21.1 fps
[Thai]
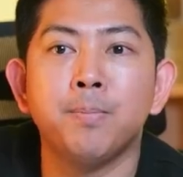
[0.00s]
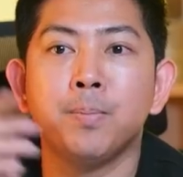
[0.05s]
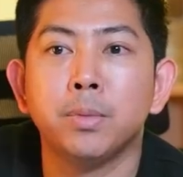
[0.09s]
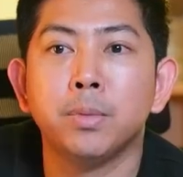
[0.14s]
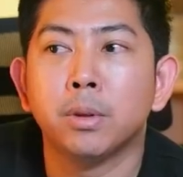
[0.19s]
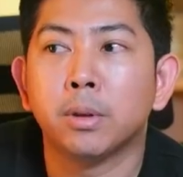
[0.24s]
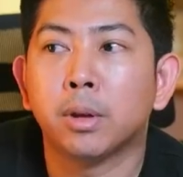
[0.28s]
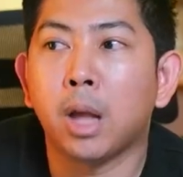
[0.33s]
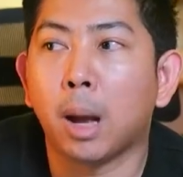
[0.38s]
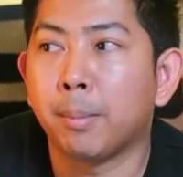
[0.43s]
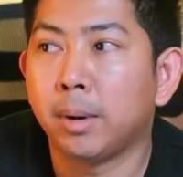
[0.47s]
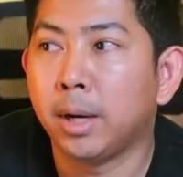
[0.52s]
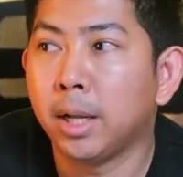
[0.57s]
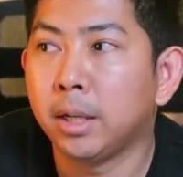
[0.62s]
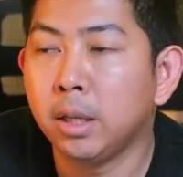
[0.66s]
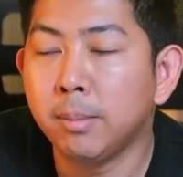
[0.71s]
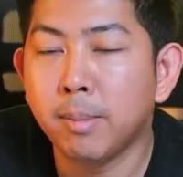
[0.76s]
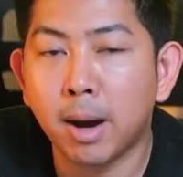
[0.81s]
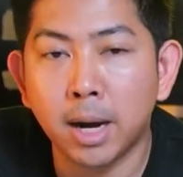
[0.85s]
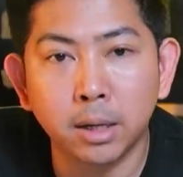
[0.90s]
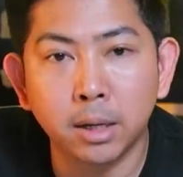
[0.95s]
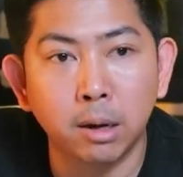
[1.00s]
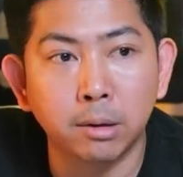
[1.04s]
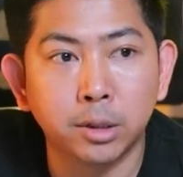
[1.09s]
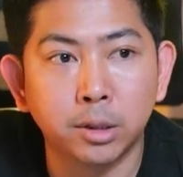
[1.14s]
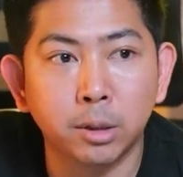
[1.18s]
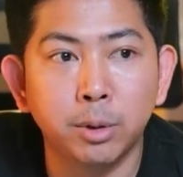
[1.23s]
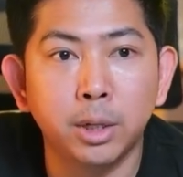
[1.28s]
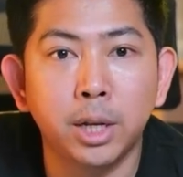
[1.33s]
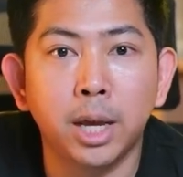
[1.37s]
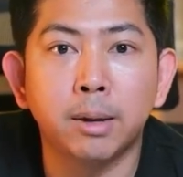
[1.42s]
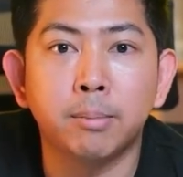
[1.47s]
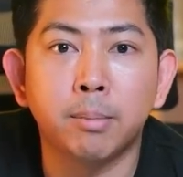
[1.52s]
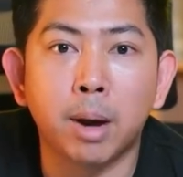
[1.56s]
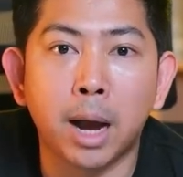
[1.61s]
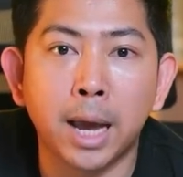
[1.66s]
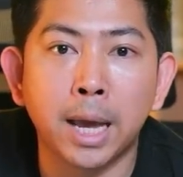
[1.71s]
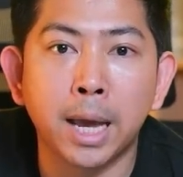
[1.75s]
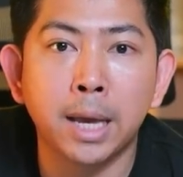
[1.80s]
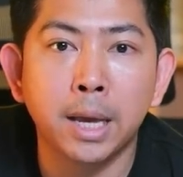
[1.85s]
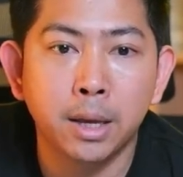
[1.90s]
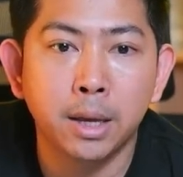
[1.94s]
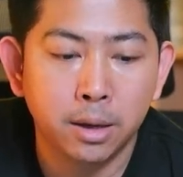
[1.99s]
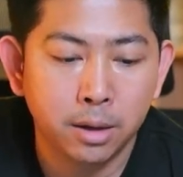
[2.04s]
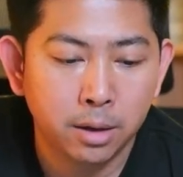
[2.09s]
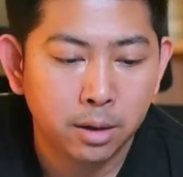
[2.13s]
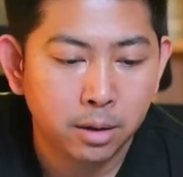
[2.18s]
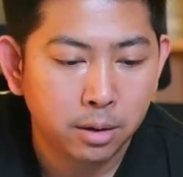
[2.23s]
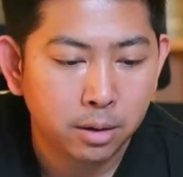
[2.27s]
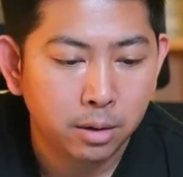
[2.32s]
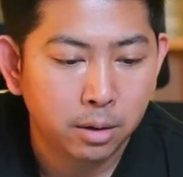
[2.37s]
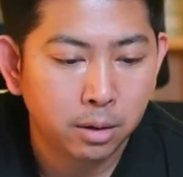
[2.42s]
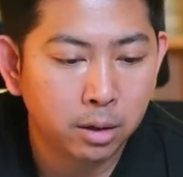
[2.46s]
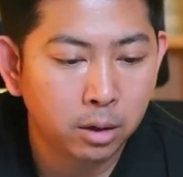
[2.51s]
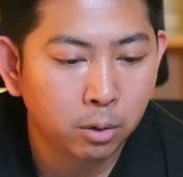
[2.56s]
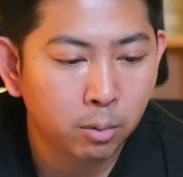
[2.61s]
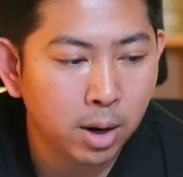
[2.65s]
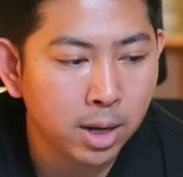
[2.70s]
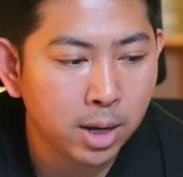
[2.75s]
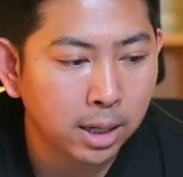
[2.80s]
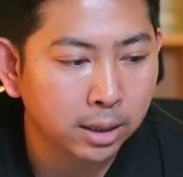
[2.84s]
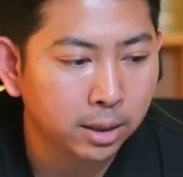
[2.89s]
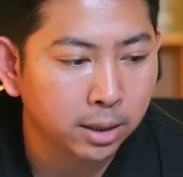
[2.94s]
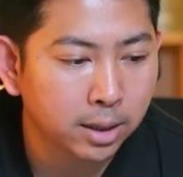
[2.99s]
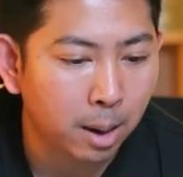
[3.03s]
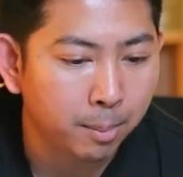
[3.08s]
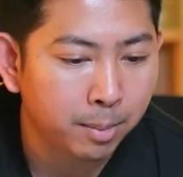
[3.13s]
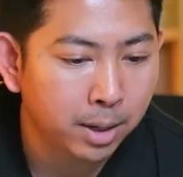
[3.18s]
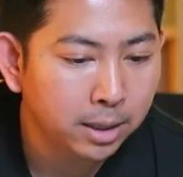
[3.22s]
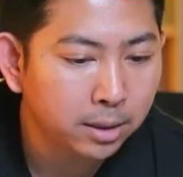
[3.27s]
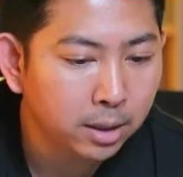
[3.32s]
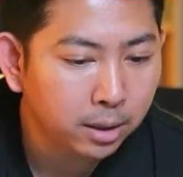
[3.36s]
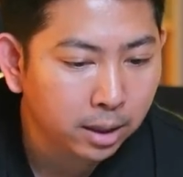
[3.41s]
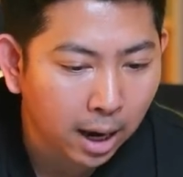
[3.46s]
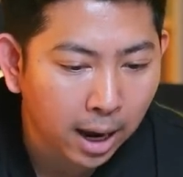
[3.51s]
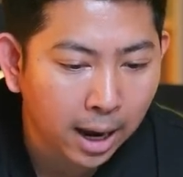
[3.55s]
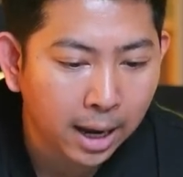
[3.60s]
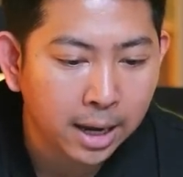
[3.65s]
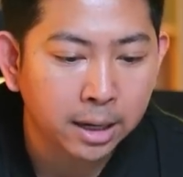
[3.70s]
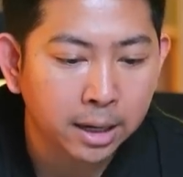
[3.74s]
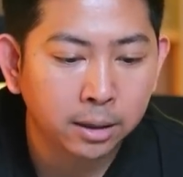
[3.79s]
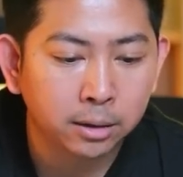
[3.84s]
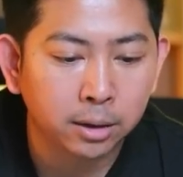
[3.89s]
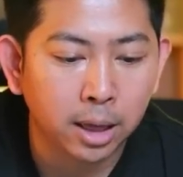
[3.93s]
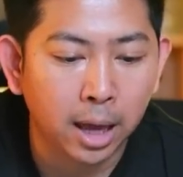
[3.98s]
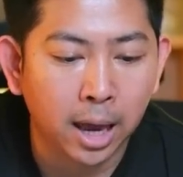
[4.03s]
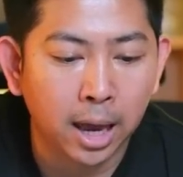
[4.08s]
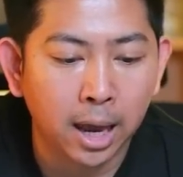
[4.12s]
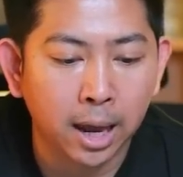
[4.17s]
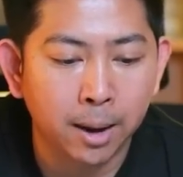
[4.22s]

กลับมาเล่นที่บ้านเกิดสวีเดนไหม หรือว่าอยากจะกลับมาเล่นที่ไทย แต่